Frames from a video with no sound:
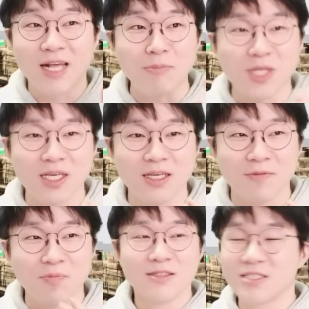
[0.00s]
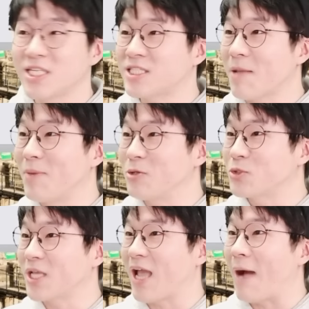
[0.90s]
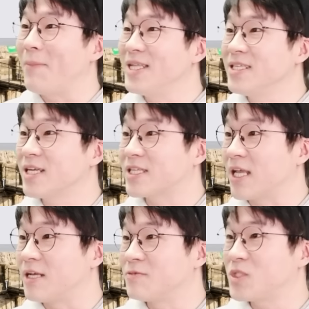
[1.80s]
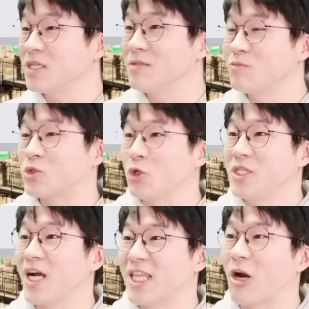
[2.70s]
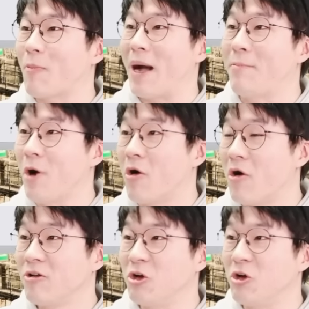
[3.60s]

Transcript: 갑자기 그 시스템 반도체 안 만들겠대. 지금 전쟁하느라고 바빠.